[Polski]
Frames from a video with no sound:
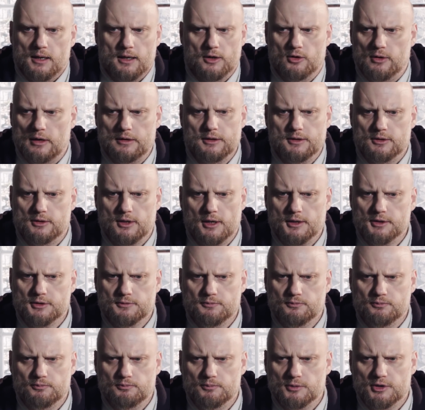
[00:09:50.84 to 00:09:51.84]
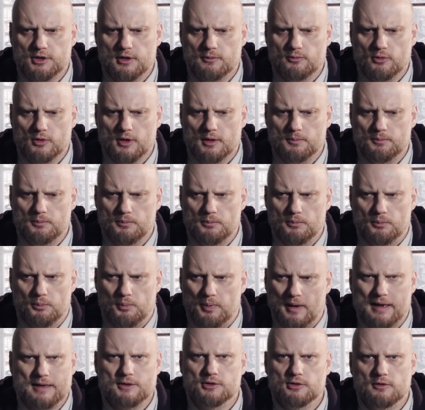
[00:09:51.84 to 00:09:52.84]
I kochani, to jest, myślę, w ogóle
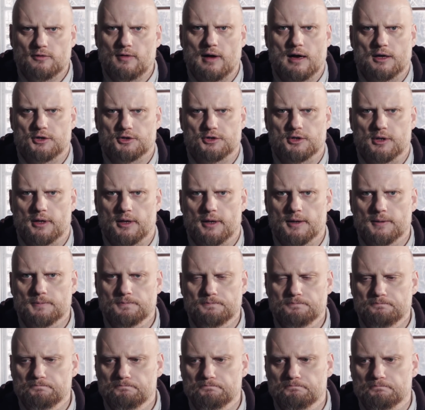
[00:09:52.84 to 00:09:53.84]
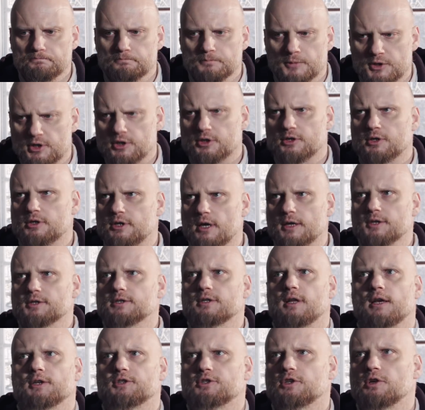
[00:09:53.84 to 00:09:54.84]
bardzo ważne. Myślę, że część
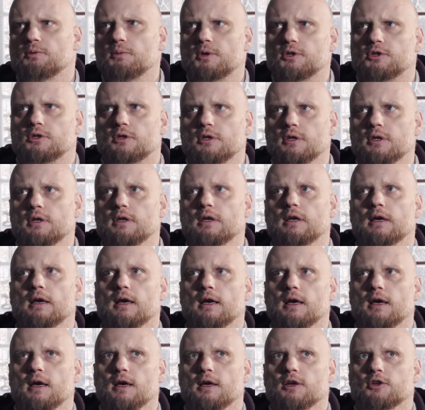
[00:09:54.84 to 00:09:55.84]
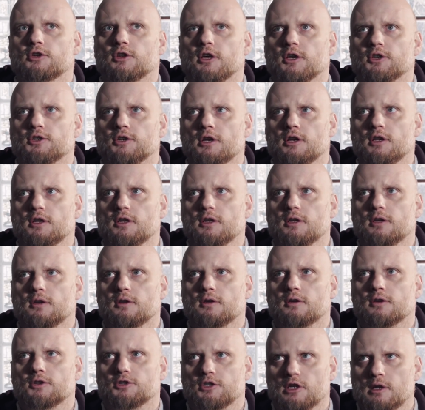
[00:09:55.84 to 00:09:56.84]
z nas sobie myśli, że
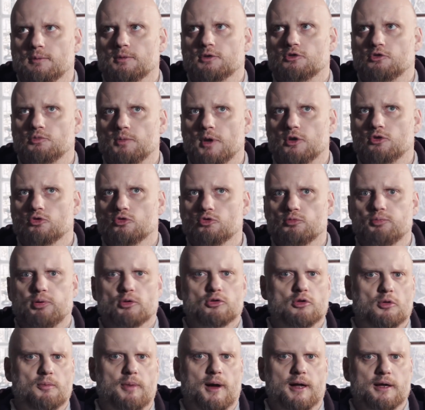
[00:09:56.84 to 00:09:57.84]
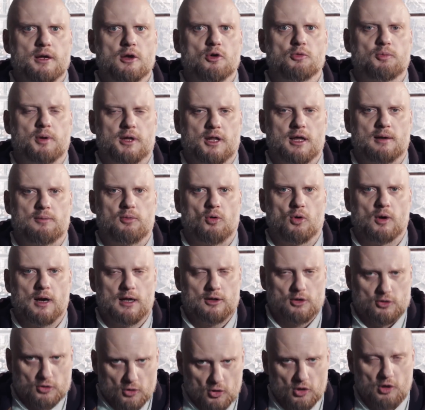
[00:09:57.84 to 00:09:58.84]
jeżeli chcielibyśmy mieć upodobanie u Pana
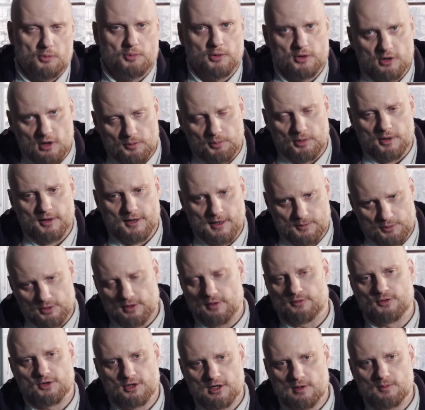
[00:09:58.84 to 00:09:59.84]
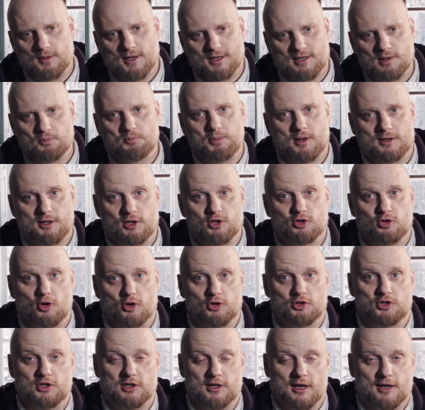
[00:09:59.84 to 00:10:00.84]
Boga, no to ono powinno polegać przede wszystkim na
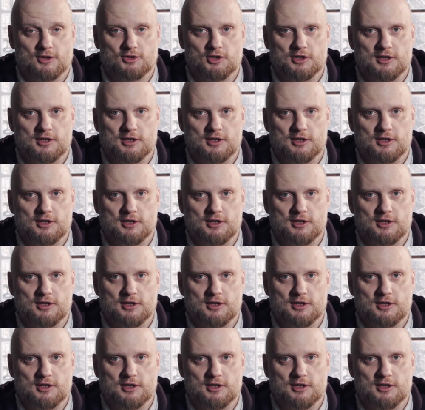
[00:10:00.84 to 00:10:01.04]
sympatyczności, tak?